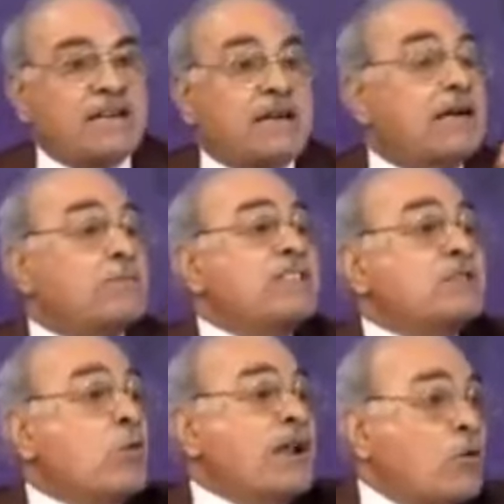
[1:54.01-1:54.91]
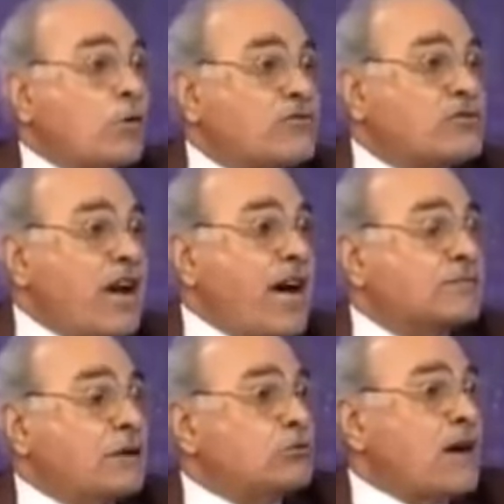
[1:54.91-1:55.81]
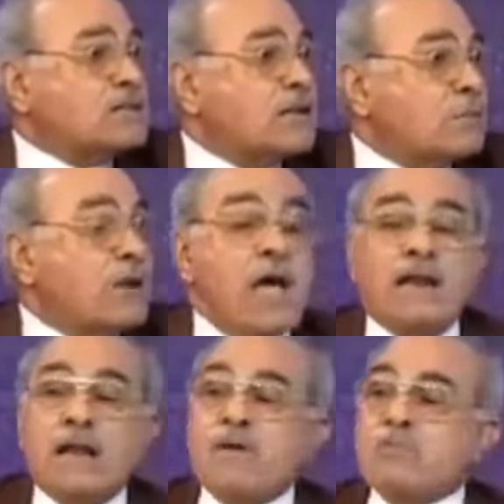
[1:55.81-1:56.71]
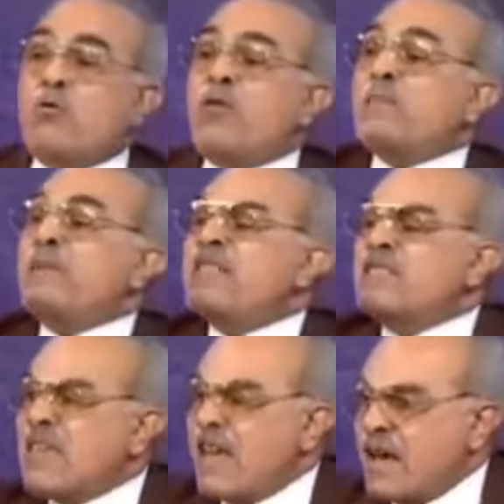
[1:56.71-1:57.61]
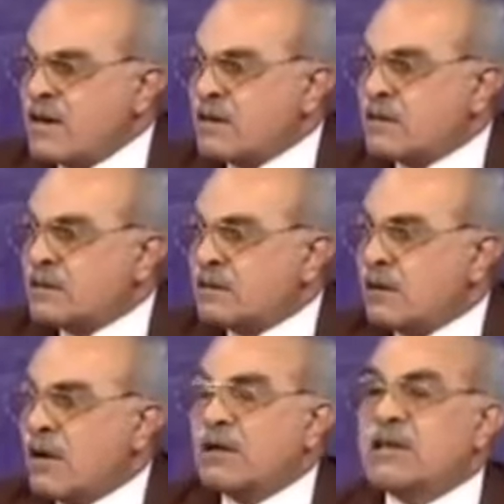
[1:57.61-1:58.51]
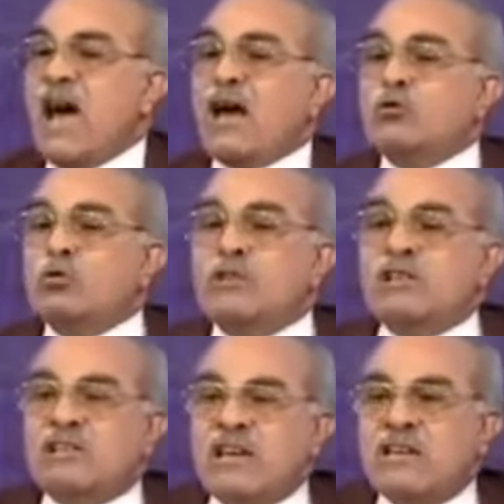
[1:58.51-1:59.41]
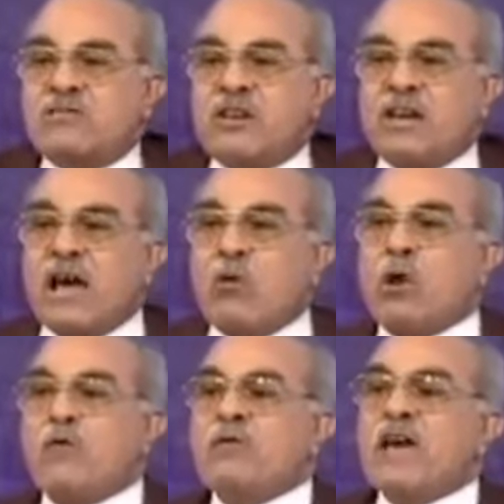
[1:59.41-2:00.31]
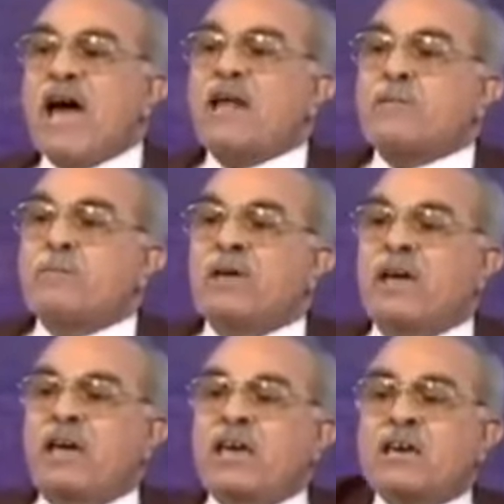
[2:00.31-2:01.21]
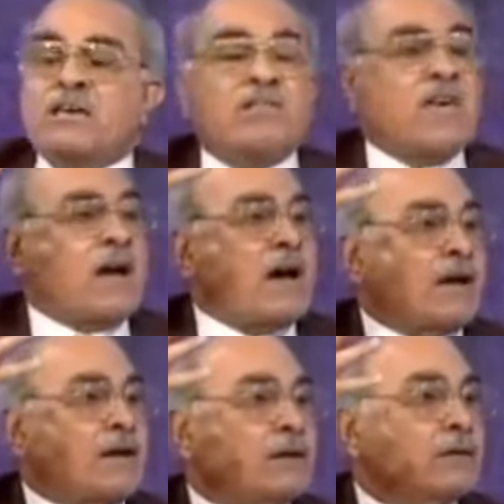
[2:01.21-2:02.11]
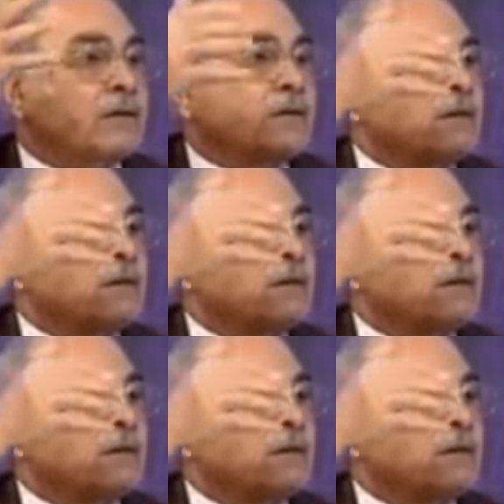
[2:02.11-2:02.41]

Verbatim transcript: يعني البنت ولو رضيعة هتاخد أكثر لما يبقوا في بنتين ياخدوا تلتين التركه ولو فيها 40 ذكر